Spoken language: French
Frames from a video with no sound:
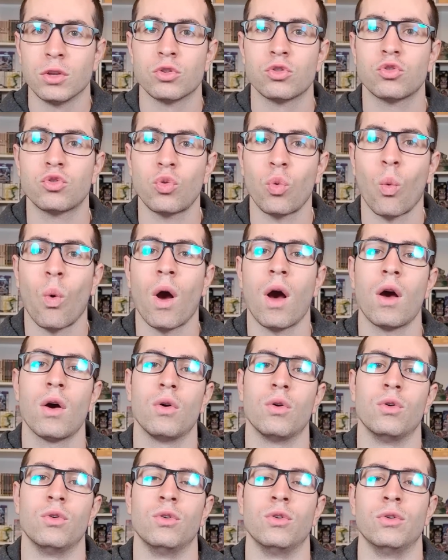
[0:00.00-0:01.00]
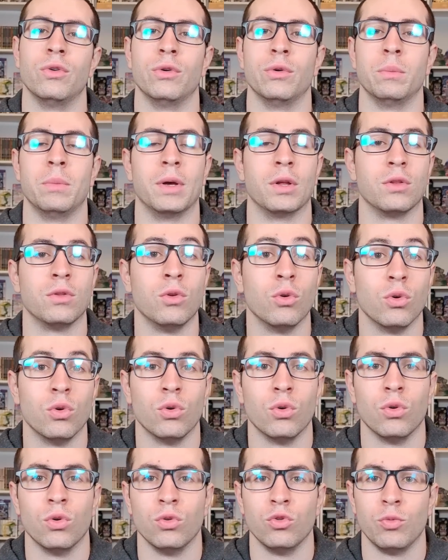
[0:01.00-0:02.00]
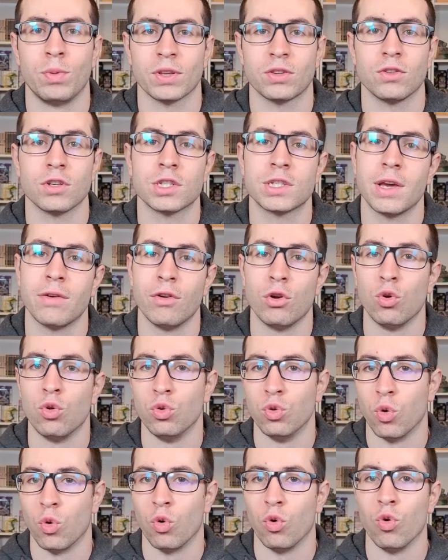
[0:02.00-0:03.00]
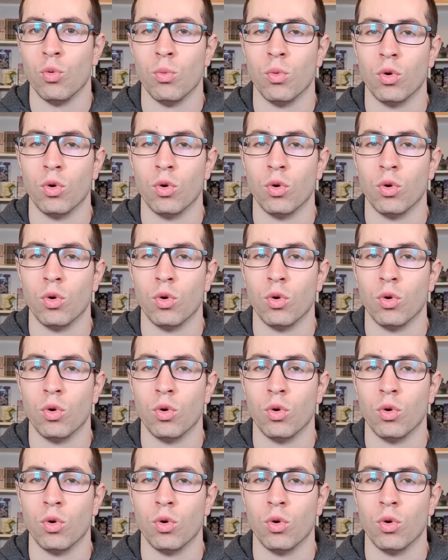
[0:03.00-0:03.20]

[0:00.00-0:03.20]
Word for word: soit euh, bah, de, personnages qui avaient le, mot,